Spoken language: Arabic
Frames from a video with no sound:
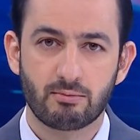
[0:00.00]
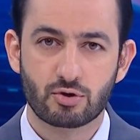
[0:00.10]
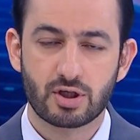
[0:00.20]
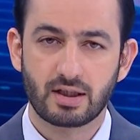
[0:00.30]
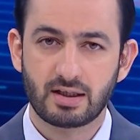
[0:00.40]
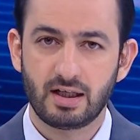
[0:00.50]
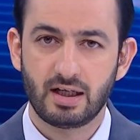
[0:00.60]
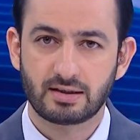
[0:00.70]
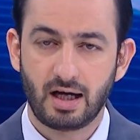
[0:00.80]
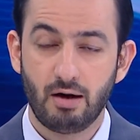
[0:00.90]
مشيرة
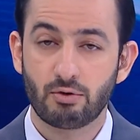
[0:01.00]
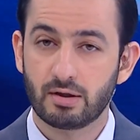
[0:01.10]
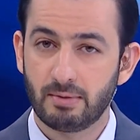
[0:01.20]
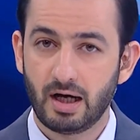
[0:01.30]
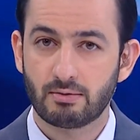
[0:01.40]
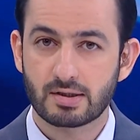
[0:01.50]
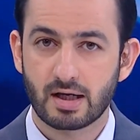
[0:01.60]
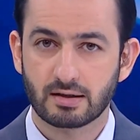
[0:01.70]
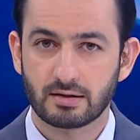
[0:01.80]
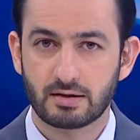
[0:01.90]
إلى التعاون مع
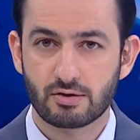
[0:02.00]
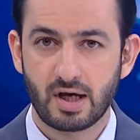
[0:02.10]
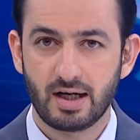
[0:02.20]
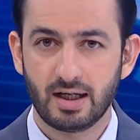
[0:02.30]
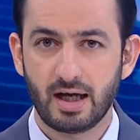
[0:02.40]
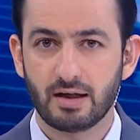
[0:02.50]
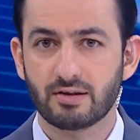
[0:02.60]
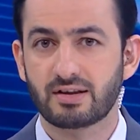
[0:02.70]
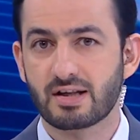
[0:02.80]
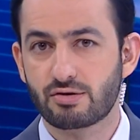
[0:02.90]
وزارة التجارة
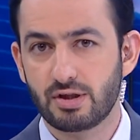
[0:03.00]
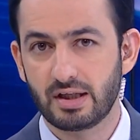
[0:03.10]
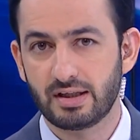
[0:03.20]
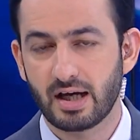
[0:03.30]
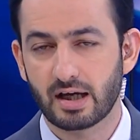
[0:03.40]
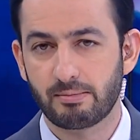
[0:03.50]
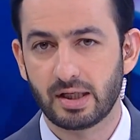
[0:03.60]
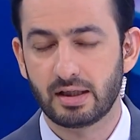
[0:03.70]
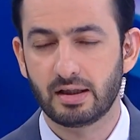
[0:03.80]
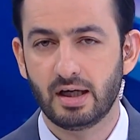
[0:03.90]
لغرض تسجيل
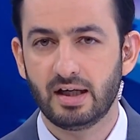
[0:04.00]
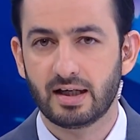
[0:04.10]
الناخبين